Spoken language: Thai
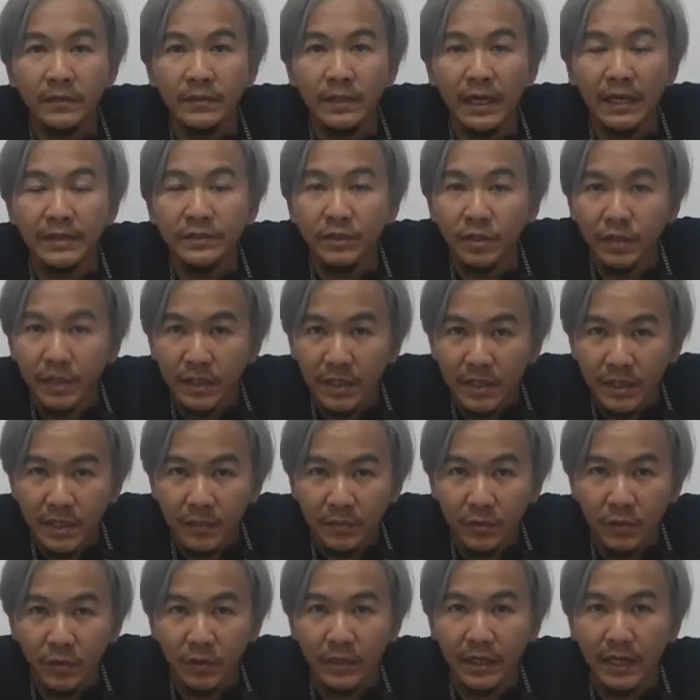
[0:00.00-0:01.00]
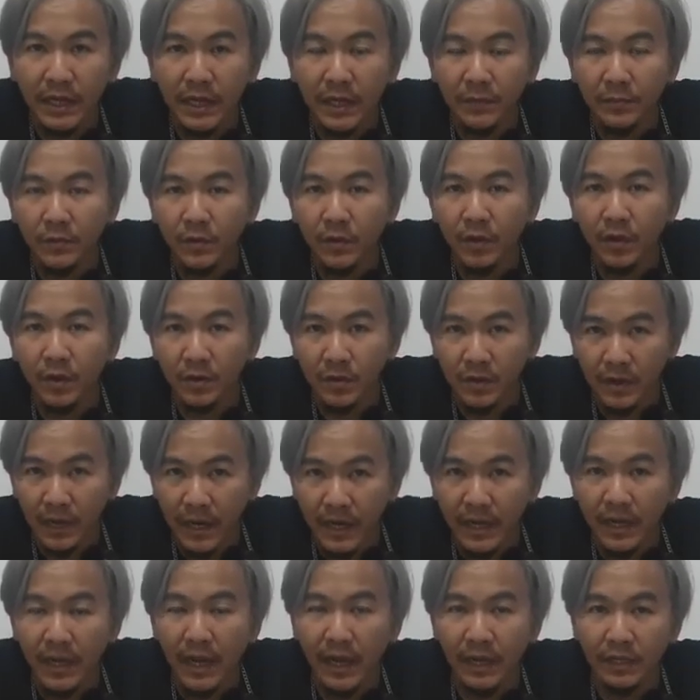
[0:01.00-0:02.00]
ทางเจ้าหน้าที่ตำรวจนะครับก็
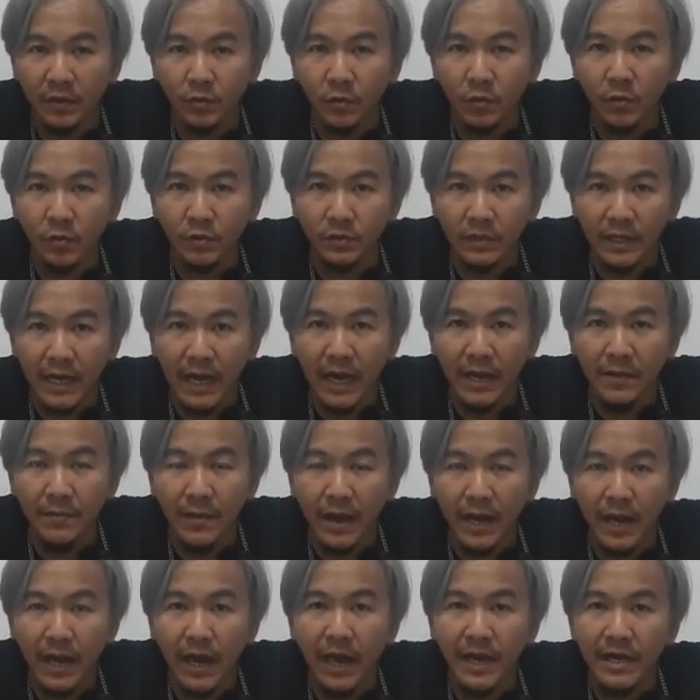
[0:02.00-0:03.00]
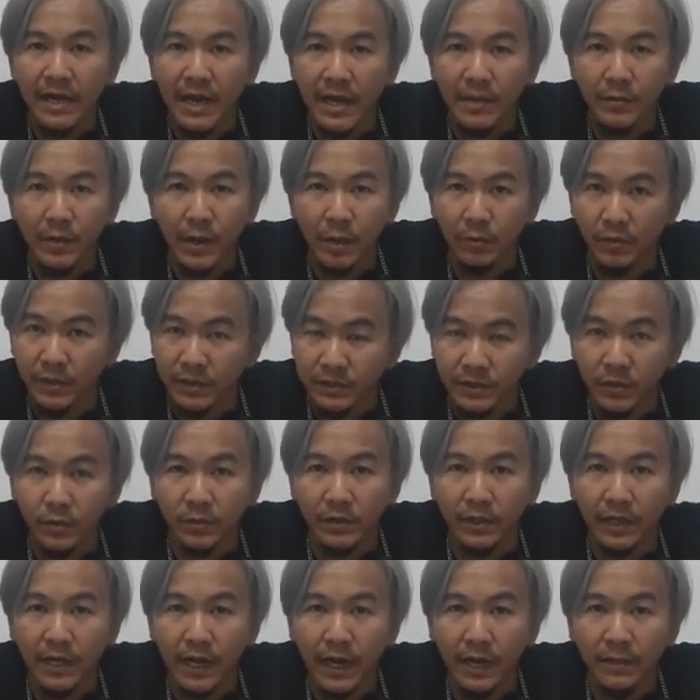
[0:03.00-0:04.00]
เร่งหาตัวคนร้ายมาให้ได้เร็วที่สุด
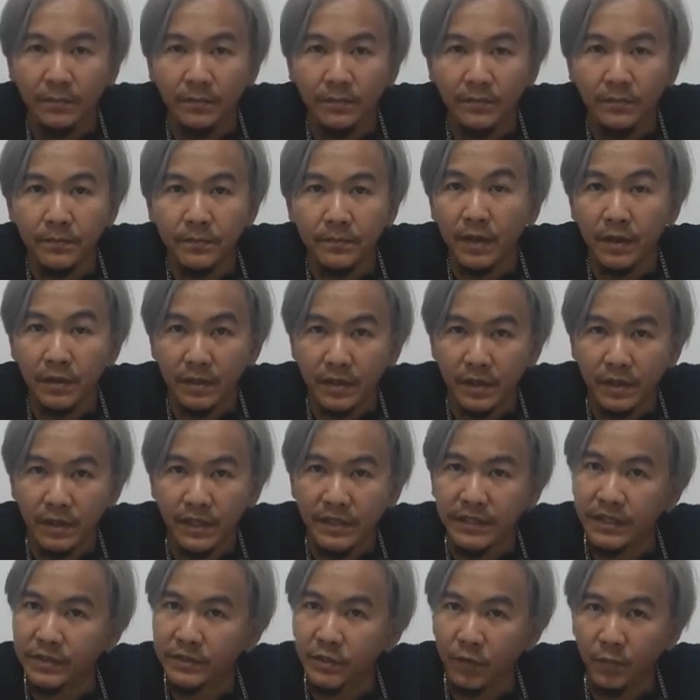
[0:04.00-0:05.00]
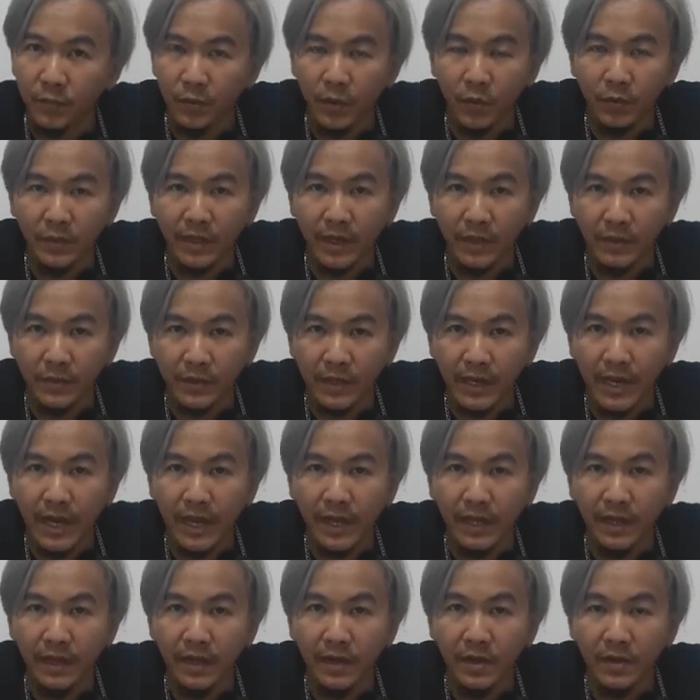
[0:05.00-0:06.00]
นะครับเรื่องนี้จะจบลงอย่างไร
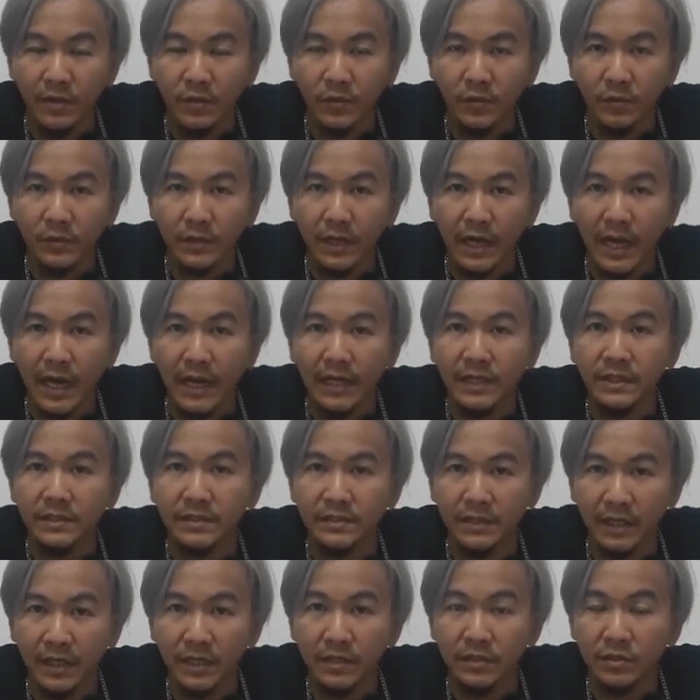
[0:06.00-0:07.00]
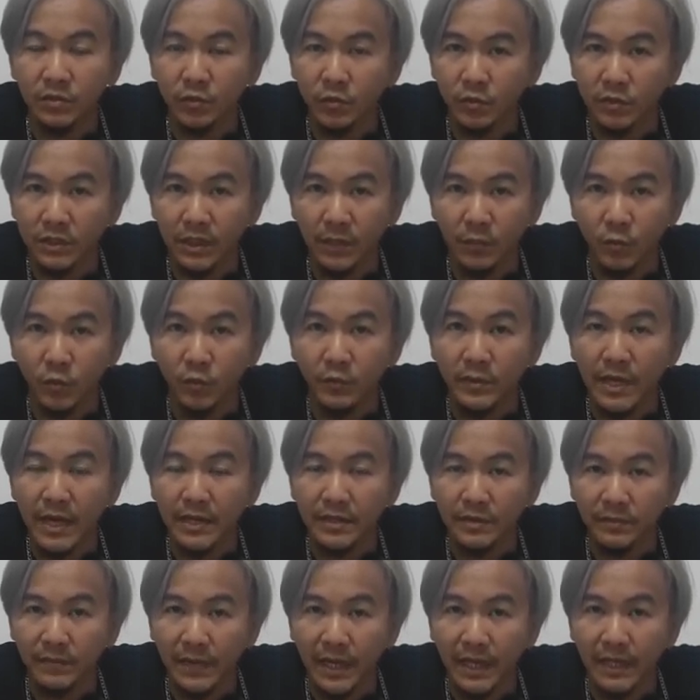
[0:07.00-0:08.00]
คนร้ายจะถูกจับกุม
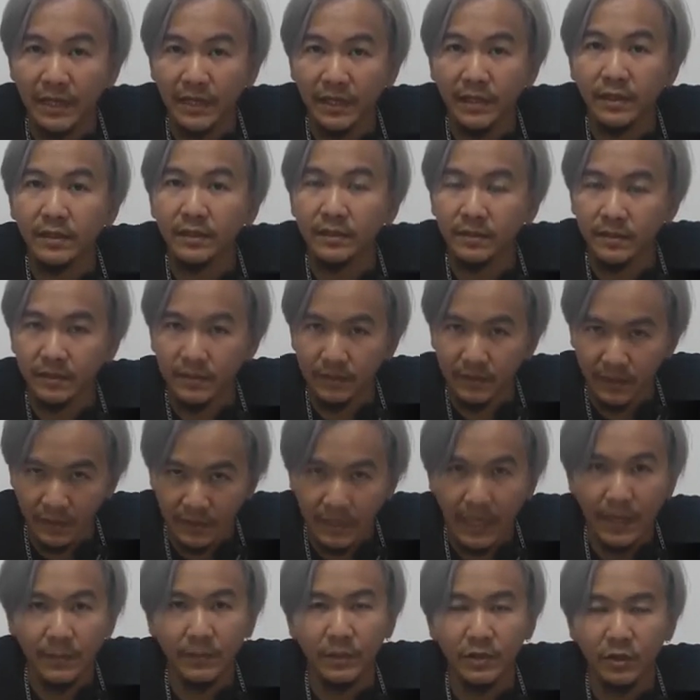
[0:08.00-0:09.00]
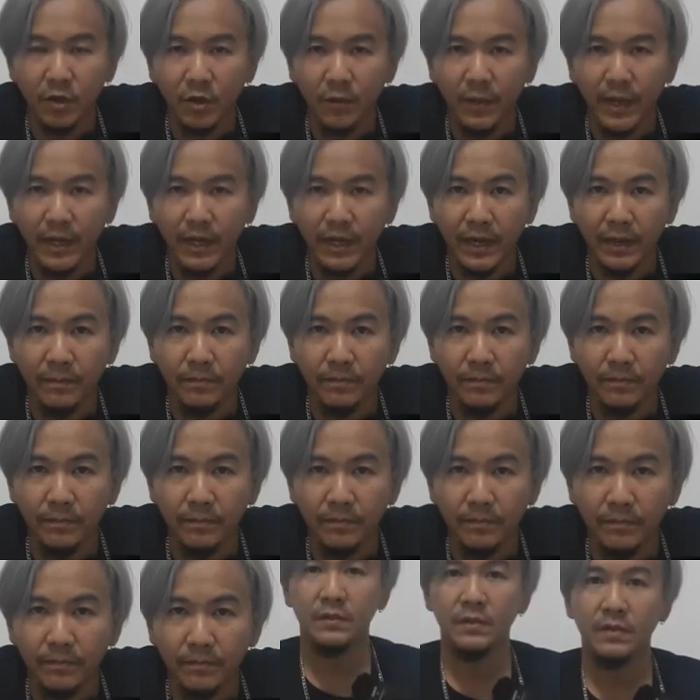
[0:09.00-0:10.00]
ได้หรือไม่ติดตามกันต่อไปครับ
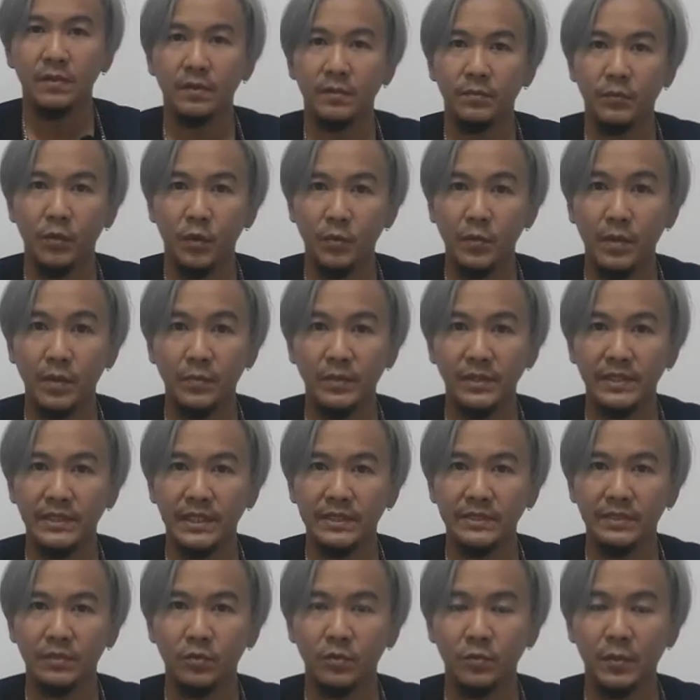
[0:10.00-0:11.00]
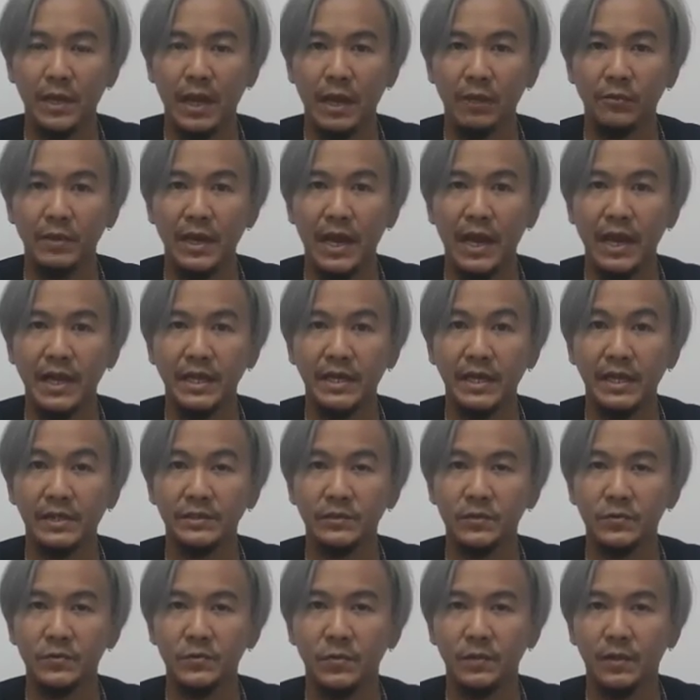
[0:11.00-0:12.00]
พบกับอีจันสรุปข่าวได้ใน
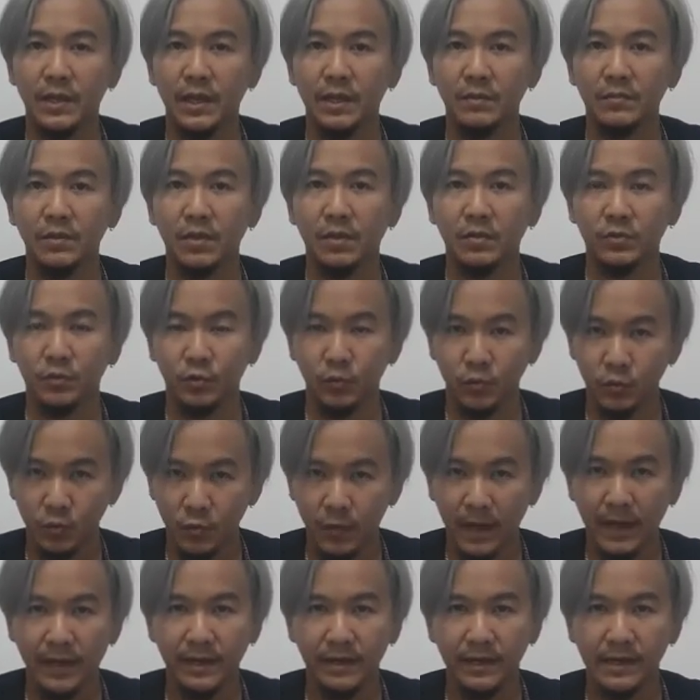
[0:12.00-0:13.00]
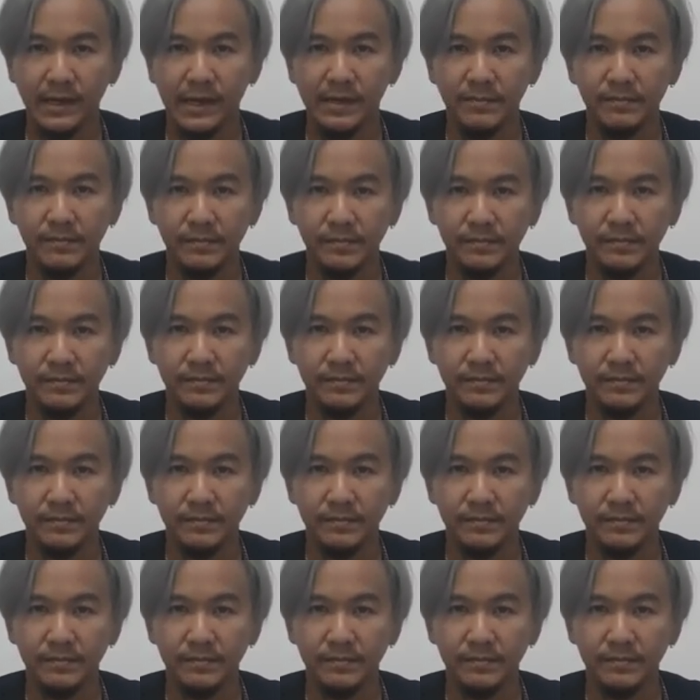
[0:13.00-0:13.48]
ช่วงหัวค่ำของทุกๆวันนะครับ